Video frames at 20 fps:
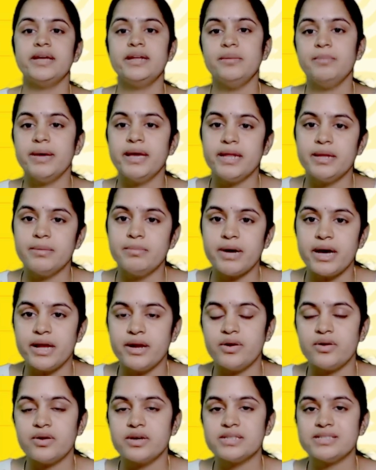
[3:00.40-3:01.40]
பேரியம்
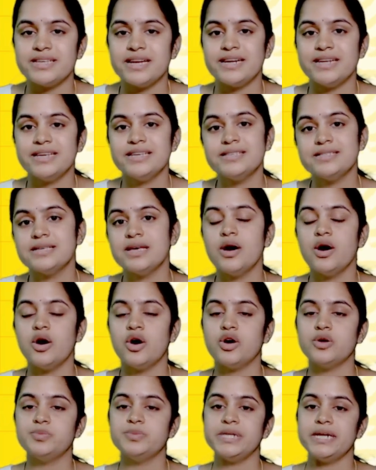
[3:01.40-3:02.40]
ஹைட்ராக்சைட் இஸ்
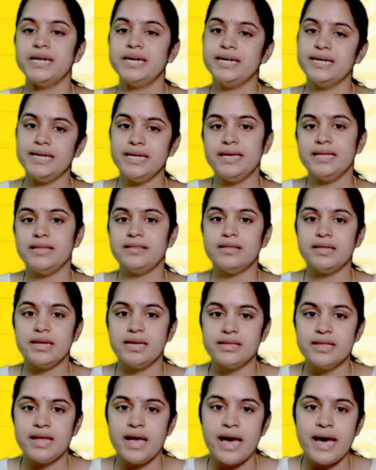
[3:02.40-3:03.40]
is டி த்ரீ
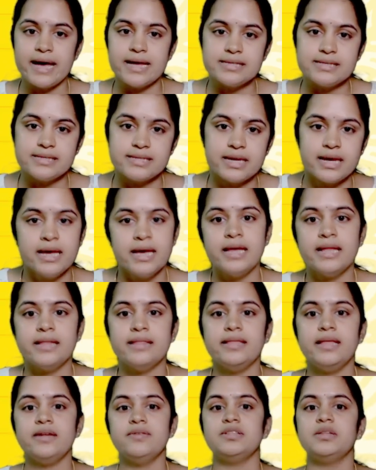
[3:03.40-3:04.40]
த ஆன்சர்
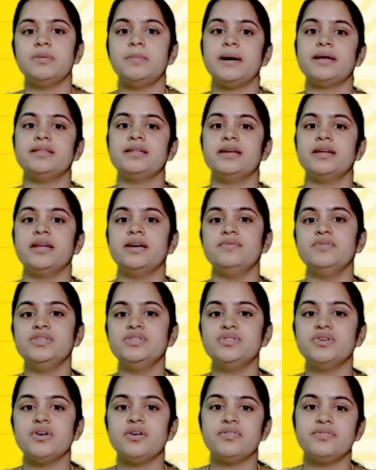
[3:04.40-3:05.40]
தென் வந்து பார்த்தீங்கன்னா
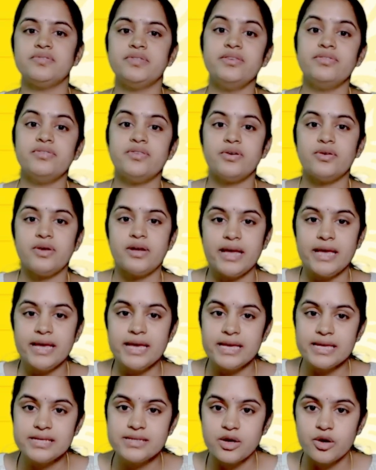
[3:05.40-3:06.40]
விச் ஆஃப் தி
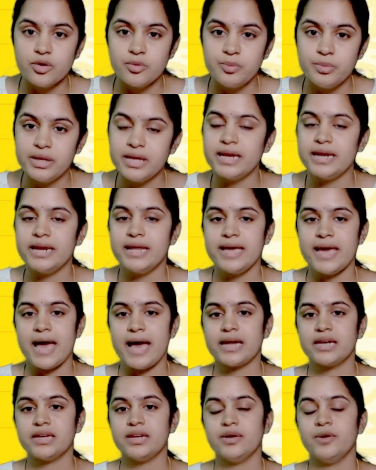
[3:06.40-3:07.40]
ஃபாலோயிங் இஸ் optically
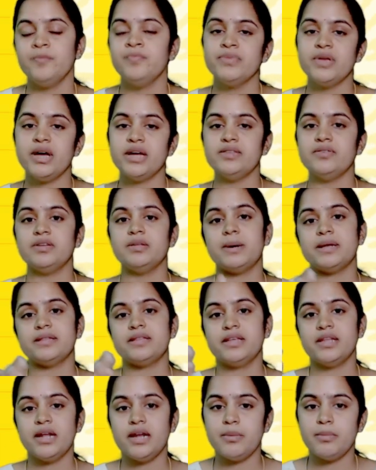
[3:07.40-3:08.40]
ஆக்டிவ் அது வந்து
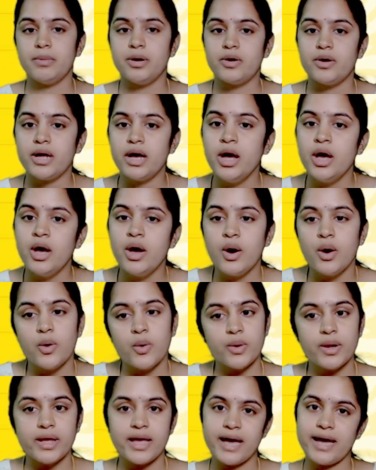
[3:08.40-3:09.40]
பார்த்தீங்கன்னா நம்மளோட
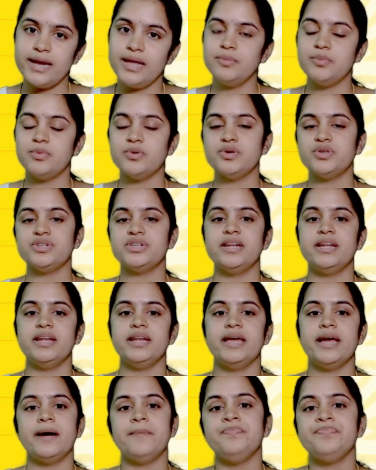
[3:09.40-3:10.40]
ஆர்கானிக் போர்ஷன்
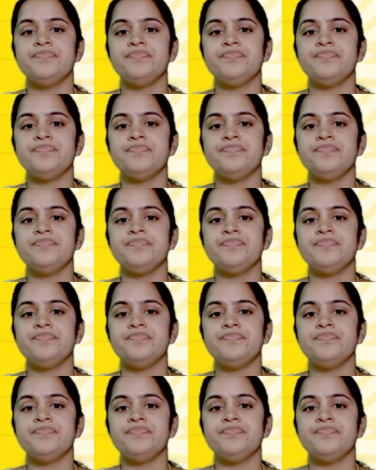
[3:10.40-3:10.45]
இல்லையா